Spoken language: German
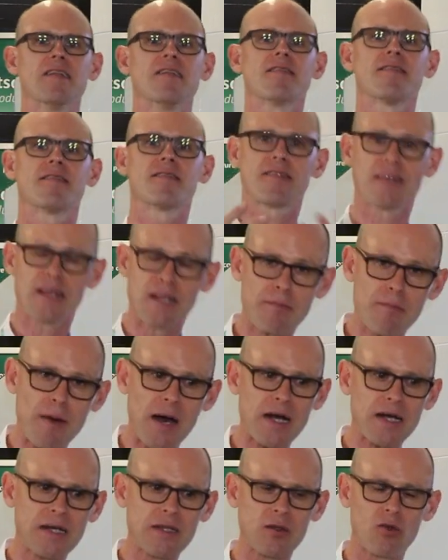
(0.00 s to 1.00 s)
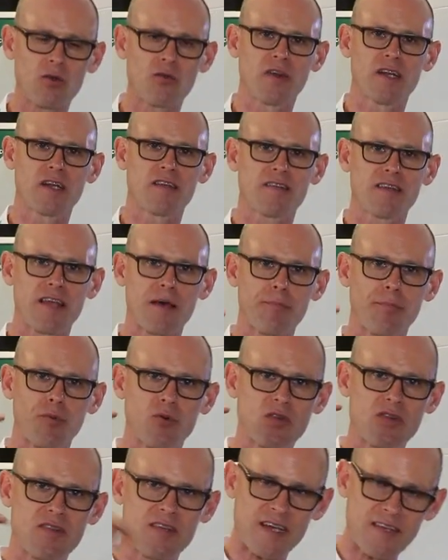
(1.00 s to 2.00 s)
Sinn macht und wenn es der
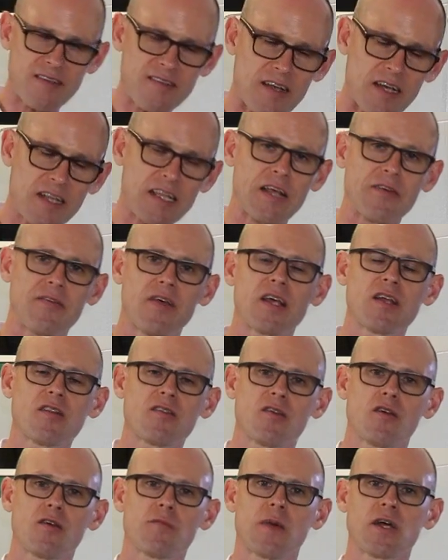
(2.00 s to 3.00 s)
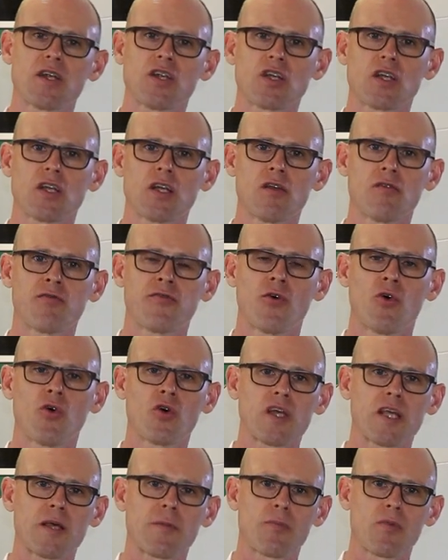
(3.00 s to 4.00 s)
Prozess an der Werkzeugmaschine
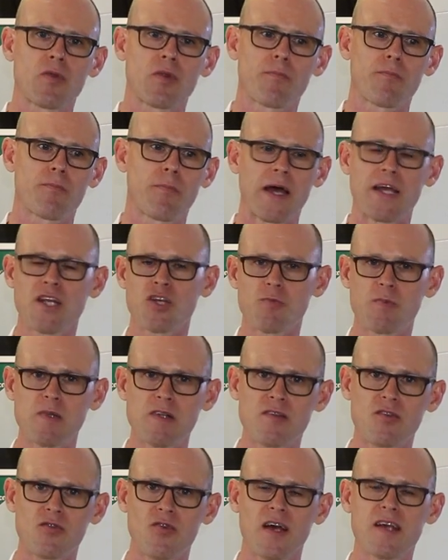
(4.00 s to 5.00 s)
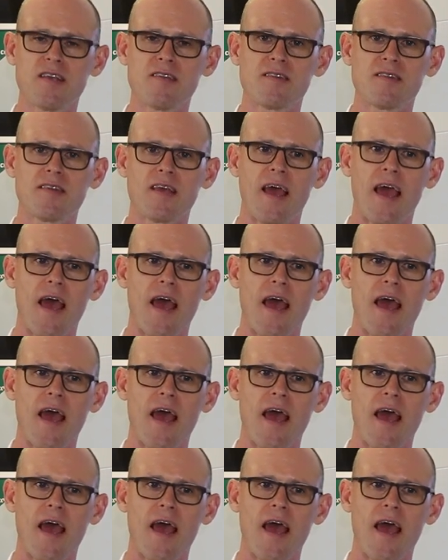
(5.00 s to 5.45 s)
vorgibt, beispielsweise